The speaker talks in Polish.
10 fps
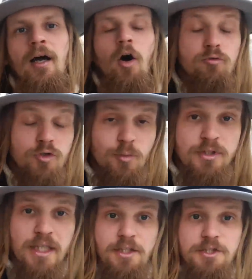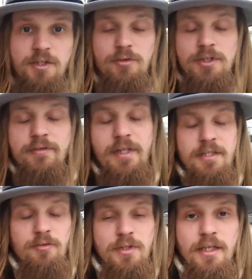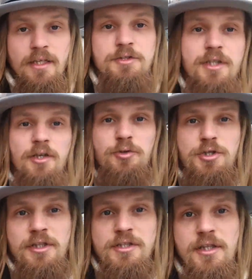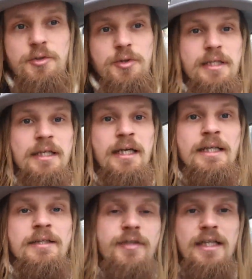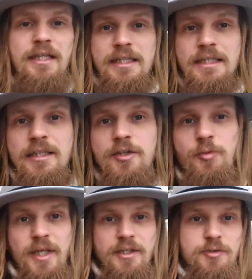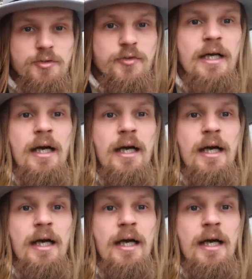ogród botaniczny Uniwersytetu Jagiellońskiego tu się też znajduje i wiele innych obiektów.